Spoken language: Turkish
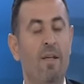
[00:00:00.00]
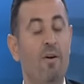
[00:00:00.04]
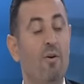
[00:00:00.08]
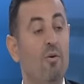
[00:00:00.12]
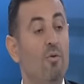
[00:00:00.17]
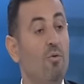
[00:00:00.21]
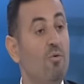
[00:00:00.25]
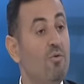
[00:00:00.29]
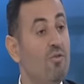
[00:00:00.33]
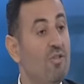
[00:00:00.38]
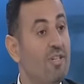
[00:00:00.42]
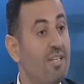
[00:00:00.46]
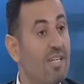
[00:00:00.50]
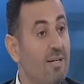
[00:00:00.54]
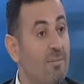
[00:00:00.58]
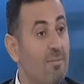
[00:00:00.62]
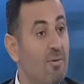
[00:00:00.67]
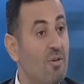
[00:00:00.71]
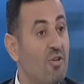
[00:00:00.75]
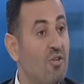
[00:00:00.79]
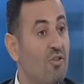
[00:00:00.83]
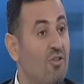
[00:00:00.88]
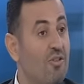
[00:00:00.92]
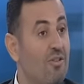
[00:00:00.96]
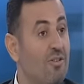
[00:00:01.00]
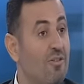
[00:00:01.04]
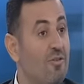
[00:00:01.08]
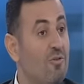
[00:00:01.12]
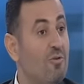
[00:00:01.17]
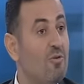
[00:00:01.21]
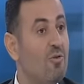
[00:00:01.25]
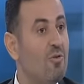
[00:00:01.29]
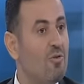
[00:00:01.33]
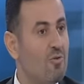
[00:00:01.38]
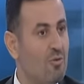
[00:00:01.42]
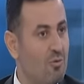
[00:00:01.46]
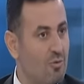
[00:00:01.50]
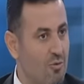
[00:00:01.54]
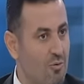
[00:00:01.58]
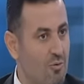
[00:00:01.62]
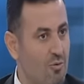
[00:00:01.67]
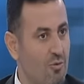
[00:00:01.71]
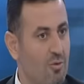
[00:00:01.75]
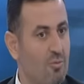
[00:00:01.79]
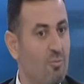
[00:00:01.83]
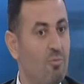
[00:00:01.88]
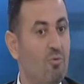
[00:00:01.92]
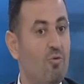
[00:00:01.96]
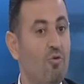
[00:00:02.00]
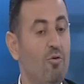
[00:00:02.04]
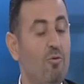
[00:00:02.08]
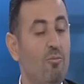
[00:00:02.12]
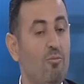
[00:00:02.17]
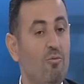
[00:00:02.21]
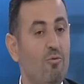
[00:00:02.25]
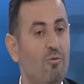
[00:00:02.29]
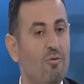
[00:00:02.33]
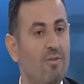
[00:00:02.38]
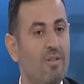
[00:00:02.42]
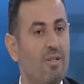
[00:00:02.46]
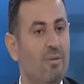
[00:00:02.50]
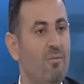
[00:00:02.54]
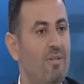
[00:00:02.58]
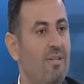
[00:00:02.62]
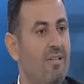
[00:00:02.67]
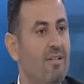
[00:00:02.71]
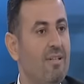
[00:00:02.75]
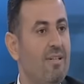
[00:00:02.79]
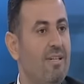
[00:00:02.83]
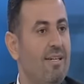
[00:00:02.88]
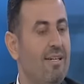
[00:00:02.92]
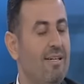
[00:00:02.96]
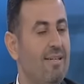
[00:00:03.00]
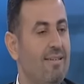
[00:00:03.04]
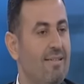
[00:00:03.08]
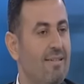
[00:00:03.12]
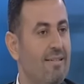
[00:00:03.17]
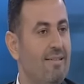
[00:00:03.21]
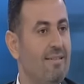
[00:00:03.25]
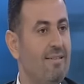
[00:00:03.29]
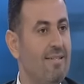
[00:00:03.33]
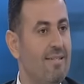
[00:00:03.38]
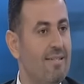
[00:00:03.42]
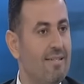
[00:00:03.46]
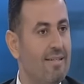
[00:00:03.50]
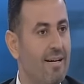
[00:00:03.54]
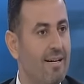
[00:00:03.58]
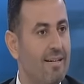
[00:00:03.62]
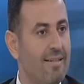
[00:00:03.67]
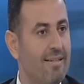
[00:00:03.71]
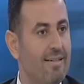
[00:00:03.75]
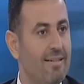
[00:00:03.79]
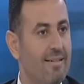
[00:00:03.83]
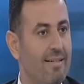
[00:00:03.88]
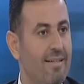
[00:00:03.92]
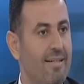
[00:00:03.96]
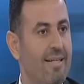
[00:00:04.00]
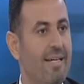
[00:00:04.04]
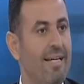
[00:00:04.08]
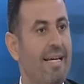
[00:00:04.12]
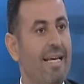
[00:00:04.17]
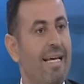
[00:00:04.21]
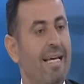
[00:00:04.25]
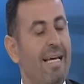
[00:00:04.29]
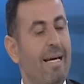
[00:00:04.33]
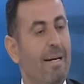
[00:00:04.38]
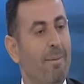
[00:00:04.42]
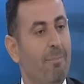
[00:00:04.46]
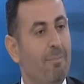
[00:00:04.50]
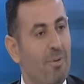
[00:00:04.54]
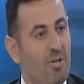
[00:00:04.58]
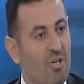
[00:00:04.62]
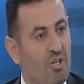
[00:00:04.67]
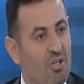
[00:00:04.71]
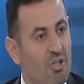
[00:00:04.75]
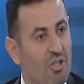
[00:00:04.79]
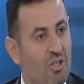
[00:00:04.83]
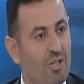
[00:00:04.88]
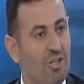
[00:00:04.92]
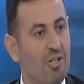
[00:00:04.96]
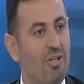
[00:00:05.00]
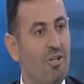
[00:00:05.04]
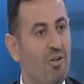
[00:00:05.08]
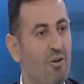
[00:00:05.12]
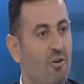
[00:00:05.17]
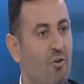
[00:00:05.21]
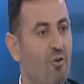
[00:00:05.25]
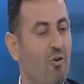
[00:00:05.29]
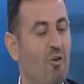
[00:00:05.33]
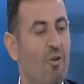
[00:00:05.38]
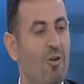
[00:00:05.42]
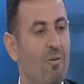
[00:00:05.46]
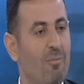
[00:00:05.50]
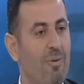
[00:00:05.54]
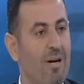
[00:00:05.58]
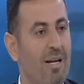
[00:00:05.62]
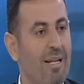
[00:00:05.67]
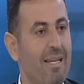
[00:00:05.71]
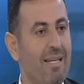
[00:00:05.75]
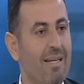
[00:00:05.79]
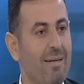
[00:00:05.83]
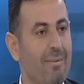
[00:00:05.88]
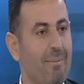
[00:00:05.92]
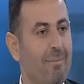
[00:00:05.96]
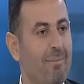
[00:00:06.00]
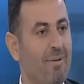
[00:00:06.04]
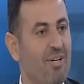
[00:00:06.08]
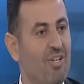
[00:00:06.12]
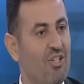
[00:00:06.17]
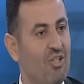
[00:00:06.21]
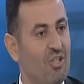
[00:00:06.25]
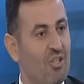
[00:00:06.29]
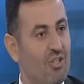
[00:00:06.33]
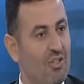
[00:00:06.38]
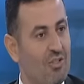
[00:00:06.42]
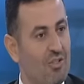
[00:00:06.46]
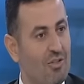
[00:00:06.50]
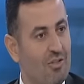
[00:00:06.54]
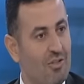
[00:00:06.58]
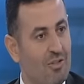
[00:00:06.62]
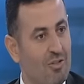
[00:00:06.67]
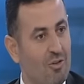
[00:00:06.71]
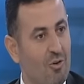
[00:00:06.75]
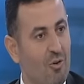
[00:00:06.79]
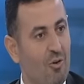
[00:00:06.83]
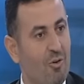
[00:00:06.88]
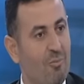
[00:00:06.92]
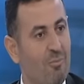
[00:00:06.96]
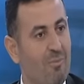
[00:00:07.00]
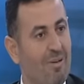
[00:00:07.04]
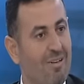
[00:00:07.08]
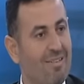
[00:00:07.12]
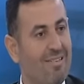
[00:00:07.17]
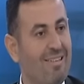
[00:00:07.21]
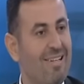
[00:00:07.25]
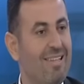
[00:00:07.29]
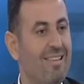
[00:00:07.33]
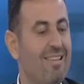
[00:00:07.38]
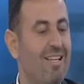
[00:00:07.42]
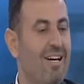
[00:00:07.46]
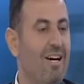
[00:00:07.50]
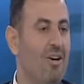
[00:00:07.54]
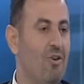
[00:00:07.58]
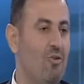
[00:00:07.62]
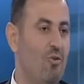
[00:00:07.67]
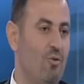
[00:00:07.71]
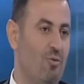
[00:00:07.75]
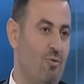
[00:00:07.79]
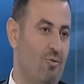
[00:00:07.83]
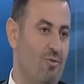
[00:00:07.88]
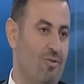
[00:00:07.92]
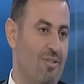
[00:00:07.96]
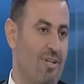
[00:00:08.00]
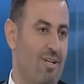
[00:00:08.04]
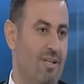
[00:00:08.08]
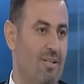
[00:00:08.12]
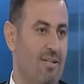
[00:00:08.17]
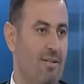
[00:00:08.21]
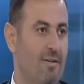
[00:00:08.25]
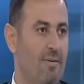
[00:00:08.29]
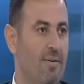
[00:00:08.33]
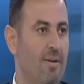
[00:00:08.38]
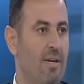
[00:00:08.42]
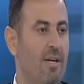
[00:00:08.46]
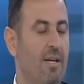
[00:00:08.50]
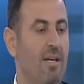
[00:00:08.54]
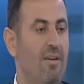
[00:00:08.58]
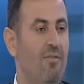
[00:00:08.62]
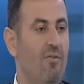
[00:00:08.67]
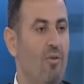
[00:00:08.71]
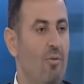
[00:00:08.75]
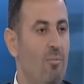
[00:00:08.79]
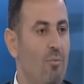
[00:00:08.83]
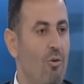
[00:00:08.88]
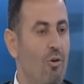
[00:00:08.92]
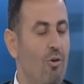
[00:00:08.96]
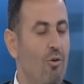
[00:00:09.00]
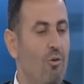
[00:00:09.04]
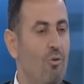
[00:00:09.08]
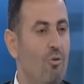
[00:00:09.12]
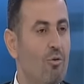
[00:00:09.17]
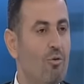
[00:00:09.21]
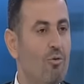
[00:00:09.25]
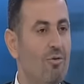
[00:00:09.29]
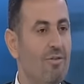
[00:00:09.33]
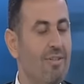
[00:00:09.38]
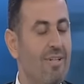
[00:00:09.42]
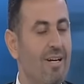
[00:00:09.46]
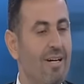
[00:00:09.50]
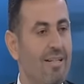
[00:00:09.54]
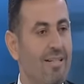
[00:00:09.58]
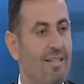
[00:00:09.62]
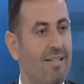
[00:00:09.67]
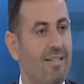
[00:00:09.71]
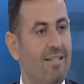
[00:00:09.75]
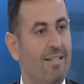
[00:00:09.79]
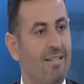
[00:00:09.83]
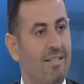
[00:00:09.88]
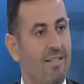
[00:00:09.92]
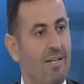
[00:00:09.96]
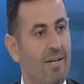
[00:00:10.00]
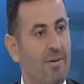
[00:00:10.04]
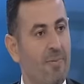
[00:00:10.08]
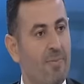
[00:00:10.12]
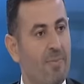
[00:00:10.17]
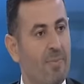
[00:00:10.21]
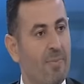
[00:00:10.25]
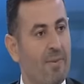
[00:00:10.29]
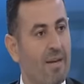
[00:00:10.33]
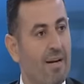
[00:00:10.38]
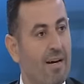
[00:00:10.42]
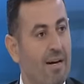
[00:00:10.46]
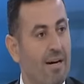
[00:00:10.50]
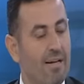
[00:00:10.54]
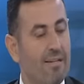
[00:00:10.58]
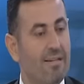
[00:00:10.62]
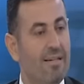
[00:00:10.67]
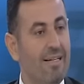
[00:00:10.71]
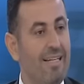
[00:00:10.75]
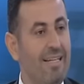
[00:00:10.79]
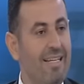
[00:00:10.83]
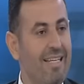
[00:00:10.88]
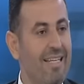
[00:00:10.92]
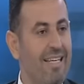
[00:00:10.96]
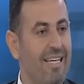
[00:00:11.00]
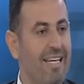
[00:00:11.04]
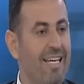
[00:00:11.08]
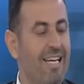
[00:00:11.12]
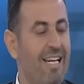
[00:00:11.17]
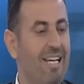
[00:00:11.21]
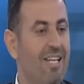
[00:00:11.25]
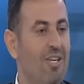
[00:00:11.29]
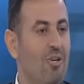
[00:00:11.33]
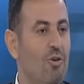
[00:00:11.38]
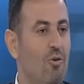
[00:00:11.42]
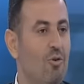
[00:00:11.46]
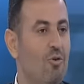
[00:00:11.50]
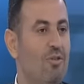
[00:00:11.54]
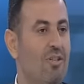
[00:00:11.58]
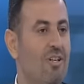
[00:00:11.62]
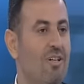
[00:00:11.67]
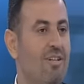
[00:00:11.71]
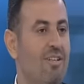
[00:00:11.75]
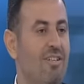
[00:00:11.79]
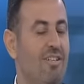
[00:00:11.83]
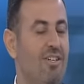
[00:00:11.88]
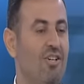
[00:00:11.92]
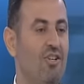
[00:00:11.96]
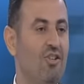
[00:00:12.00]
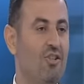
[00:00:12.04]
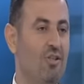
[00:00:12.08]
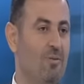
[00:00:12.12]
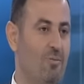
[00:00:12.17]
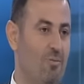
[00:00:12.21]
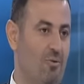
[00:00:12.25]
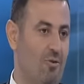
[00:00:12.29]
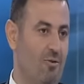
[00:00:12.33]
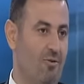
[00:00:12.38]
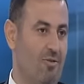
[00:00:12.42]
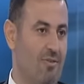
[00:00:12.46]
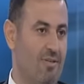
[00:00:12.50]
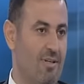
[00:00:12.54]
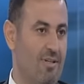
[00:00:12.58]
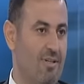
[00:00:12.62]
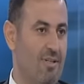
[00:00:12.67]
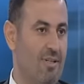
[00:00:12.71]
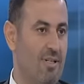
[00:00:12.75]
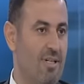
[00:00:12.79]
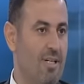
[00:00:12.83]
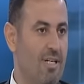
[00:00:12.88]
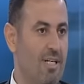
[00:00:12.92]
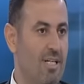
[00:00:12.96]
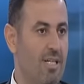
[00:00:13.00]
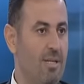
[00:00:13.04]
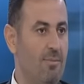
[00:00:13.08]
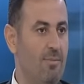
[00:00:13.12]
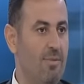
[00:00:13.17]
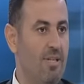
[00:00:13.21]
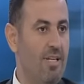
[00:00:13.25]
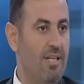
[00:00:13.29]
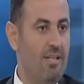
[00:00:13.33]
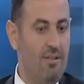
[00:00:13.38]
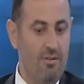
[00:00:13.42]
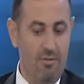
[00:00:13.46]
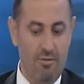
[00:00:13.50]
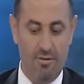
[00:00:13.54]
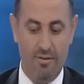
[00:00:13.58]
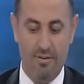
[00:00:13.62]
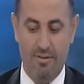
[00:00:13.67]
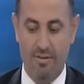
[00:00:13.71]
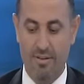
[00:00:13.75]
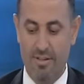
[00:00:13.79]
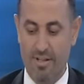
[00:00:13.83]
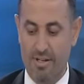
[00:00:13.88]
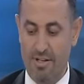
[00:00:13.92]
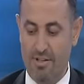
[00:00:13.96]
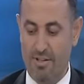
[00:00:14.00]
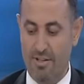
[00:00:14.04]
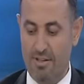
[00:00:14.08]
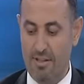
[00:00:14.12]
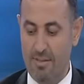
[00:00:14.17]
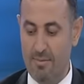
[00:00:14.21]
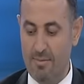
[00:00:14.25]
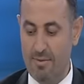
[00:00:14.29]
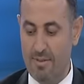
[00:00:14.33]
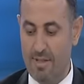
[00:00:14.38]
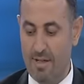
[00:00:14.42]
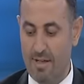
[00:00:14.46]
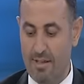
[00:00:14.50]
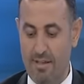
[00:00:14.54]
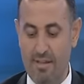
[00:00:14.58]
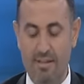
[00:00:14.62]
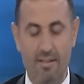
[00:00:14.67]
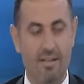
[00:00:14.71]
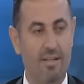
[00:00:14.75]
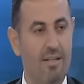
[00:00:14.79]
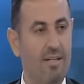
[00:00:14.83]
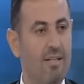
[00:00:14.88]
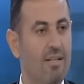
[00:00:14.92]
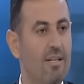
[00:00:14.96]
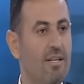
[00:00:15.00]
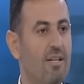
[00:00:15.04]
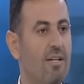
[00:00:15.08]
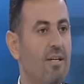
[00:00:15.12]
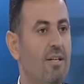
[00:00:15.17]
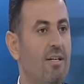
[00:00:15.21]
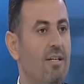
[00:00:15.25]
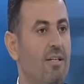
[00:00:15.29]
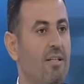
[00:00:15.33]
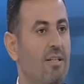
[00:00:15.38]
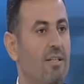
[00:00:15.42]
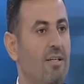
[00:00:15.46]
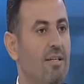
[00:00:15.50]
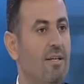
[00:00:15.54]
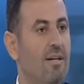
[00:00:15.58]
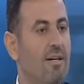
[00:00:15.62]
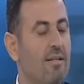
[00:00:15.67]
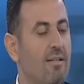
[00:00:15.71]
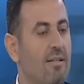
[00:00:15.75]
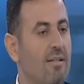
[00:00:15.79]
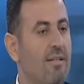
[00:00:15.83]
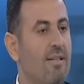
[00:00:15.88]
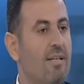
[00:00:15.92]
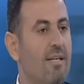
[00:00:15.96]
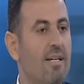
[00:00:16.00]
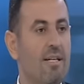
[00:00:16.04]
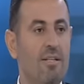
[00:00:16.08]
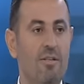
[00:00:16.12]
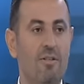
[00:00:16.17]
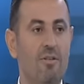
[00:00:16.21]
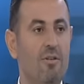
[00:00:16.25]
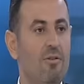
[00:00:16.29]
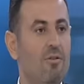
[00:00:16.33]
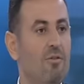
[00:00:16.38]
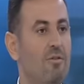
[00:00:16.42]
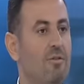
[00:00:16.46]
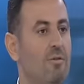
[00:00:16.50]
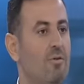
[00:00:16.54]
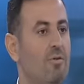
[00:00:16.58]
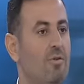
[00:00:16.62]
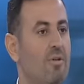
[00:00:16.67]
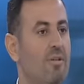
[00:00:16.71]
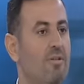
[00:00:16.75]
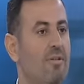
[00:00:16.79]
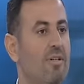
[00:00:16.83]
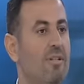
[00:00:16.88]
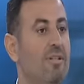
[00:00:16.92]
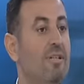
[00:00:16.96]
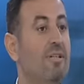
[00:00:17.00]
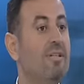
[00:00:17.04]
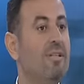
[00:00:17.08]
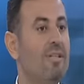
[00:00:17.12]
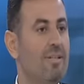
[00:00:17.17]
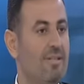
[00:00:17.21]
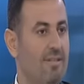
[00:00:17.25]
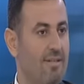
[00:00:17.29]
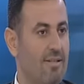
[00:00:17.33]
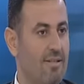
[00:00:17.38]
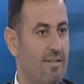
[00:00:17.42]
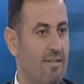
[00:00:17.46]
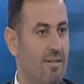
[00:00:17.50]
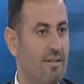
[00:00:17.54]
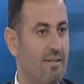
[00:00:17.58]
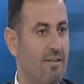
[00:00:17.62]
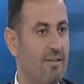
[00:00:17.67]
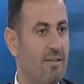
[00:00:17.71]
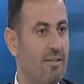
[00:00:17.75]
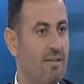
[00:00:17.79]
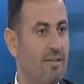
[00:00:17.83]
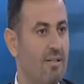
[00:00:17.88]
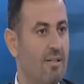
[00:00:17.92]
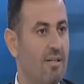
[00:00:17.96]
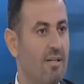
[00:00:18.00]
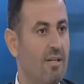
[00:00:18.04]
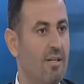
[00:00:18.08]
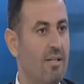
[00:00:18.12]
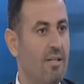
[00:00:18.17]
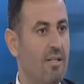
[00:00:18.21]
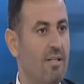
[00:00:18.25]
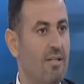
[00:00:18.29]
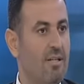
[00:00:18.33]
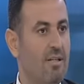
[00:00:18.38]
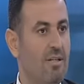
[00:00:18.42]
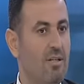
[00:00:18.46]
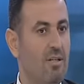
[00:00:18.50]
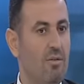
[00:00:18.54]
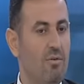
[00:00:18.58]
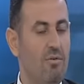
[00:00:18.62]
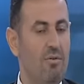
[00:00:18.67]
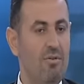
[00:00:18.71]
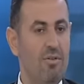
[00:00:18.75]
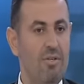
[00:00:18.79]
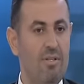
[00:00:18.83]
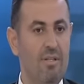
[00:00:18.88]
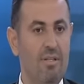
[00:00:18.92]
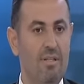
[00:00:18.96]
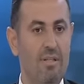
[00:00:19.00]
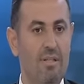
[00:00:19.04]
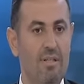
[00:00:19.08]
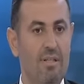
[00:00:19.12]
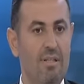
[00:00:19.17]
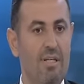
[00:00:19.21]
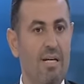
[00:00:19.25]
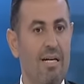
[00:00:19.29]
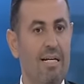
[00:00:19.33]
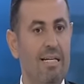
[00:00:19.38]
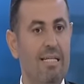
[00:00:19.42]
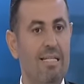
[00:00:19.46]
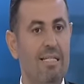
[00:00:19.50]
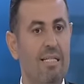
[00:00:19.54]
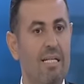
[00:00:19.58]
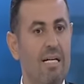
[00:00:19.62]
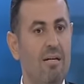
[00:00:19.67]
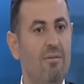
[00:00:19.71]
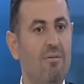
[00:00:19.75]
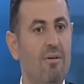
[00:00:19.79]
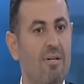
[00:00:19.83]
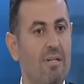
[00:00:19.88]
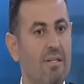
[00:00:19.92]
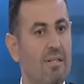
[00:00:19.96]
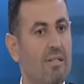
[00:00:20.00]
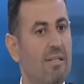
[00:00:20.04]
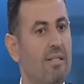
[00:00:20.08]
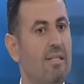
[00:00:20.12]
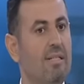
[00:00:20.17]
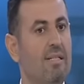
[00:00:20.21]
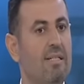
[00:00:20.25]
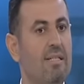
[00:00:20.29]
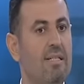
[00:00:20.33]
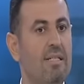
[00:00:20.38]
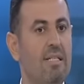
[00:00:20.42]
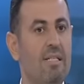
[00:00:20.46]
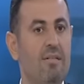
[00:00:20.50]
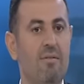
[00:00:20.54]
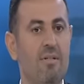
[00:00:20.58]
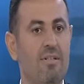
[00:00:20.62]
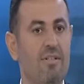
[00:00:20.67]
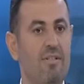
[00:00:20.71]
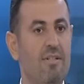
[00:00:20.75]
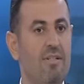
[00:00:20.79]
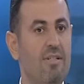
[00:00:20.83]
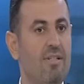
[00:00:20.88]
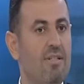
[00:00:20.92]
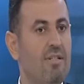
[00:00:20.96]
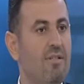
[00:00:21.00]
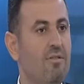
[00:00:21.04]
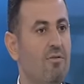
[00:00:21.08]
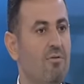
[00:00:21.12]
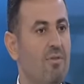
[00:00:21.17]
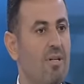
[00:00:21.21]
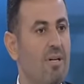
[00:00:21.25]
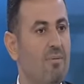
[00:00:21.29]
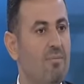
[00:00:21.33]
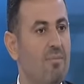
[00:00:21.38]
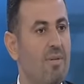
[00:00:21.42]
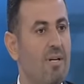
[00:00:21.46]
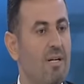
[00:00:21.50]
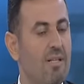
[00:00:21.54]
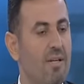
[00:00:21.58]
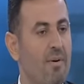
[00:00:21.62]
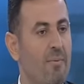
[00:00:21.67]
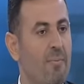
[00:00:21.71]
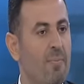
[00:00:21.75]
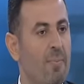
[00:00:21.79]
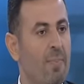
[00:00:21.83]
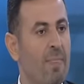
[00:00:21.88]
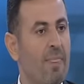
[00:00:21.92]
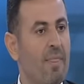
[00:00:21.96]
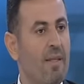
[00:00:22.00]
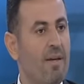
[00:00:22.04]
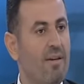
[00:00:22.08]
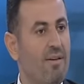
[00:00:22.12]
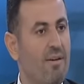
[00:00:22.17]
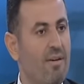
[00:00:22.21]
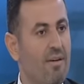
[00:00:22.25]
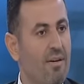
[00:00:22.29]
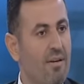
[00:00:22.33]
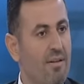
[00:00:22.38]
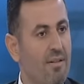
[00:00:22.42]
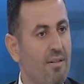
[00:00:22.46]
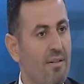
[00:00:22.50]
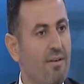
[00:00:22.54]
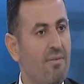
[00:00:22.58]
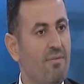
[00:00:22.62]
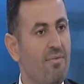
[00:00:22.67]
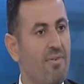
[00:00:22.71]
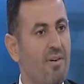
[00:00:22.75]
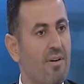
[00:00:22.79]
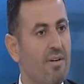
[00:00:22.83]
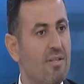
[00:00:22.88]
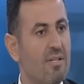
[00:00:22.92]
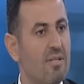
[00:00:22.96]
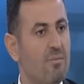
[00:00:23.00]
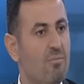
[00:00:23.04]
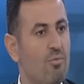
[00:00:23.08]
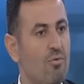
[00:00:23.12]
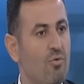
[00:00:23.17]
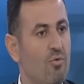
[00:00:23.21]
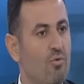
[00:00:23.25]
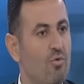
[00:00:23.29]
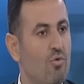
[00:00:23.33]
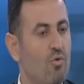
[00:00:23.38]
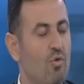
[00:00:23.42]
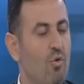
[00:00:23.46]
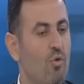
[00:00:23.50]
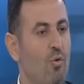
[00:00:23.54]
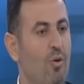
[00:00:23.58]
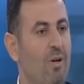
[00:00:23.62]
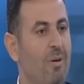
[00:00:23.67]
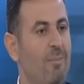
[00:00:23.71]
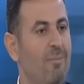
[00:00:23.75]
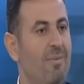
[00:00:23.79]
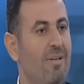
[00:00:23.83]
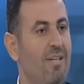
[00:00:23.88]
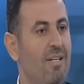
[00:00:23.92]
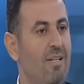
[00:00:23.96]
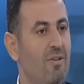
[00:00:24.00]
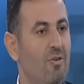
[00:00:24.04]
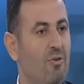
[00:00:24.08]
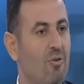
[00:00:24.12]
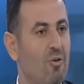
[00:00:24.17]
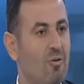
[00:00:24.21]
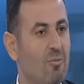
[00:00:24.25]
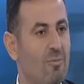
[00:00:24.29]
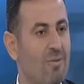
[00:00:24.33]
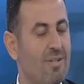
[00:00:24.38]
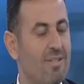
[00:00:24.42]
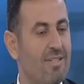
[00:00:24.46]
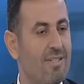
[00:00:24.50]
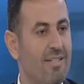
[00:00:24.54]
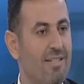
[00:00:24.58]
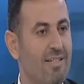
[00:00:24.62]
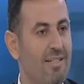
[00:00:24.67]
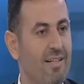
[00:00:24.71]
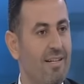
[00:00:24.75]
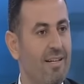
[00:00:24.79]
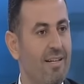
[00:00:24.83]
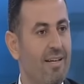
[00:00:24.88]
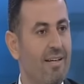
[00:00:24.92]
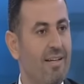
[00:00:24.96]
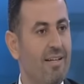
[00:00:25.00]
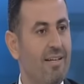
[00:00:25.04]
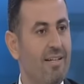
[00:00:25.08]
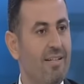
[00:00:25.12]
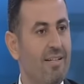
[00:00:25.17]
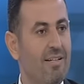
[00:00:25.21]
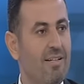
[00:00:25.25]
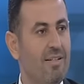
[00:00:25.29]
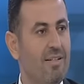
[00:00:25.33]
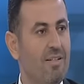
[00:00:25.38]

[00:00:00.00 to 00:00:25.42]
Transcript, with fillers: Önceki başarıların söz konusuydu. Bütün bunları bir araya getirdiğiniz takdirde başarılı olman başarısızlık olmaktan daha çok yüksektir. Ve böyle olduğu takdirde adayı ilgi odağını değiştirmiş olacağız. Şimdi ilgi odağını değiştirdiğimiz takdirde e, adayın kendine olan özgüveni daha da artıracaktır. Hı hı. Ee, onun için yani sınav anında ya da sınava işte yakın dönemlerde gereğinden fazla bu tür söylemlerin olması e,